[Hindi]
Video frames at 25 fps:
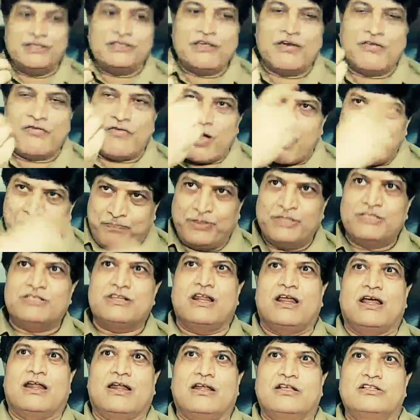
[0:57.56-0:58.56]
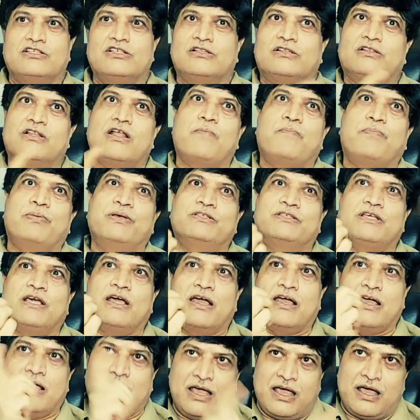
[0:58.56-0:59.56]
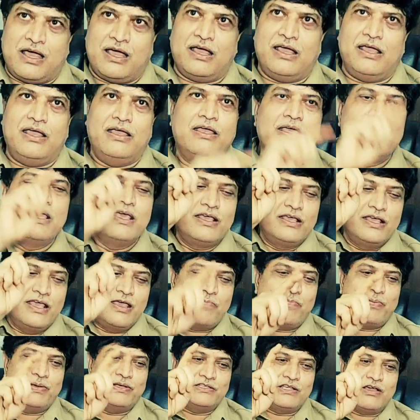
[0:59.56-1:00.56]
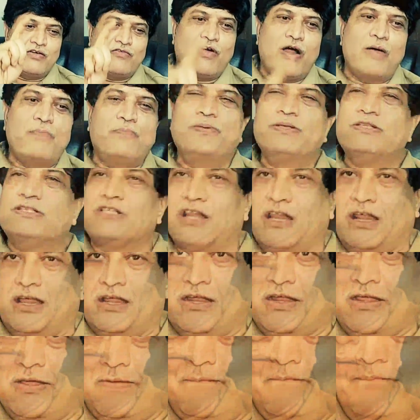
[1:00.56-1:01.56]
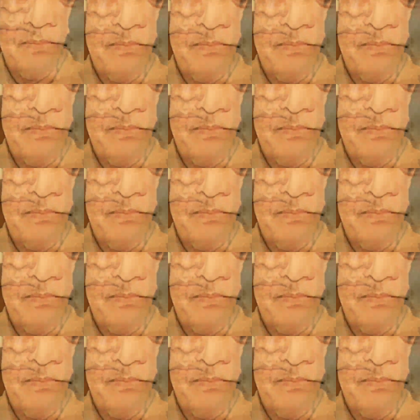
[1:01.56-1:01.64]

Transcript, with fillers: पैसा वापस लाना जितना पैसा गया है ये पैसा वापस लाना